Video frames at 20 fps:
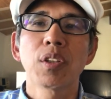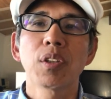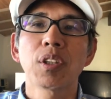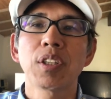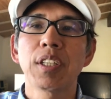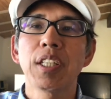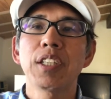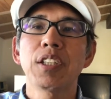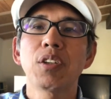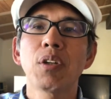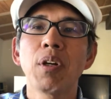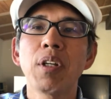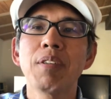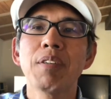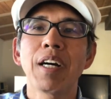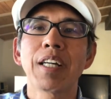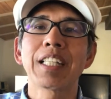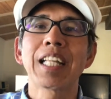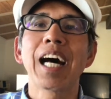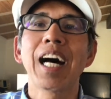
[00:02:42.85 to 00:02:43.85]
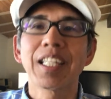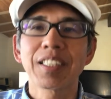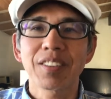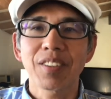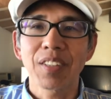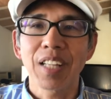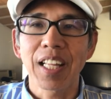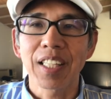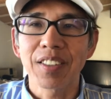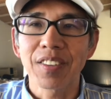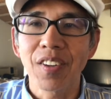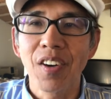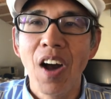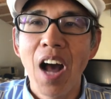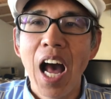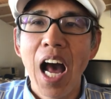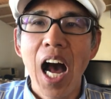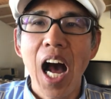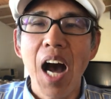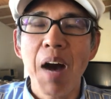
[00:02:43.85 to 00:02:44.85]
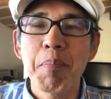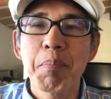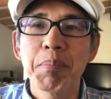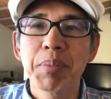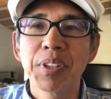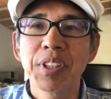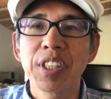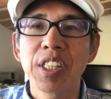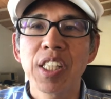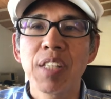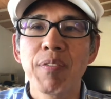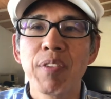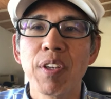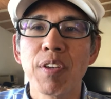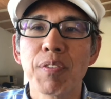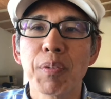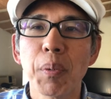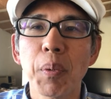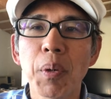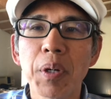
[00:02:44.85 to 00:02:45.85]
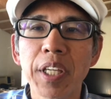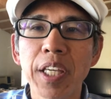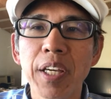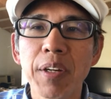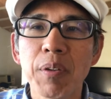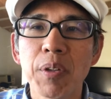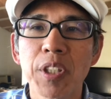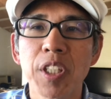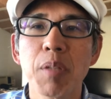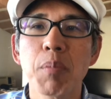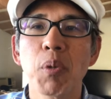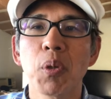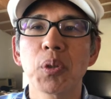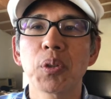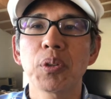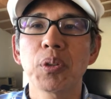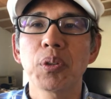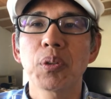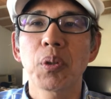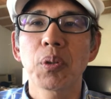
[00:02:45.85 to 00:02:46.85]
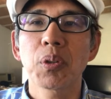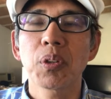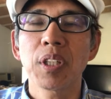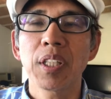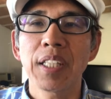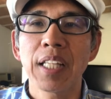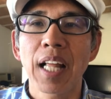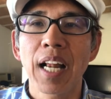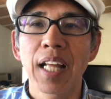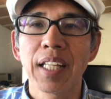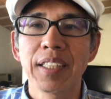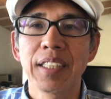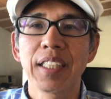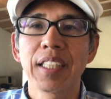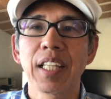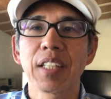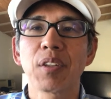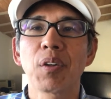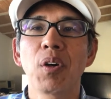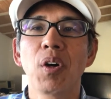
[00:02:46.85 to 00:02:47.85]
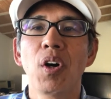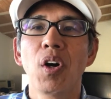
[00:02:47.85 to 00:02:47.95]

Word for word: そして1人はなんとなんと AppleTV4K を希望ということで並んでた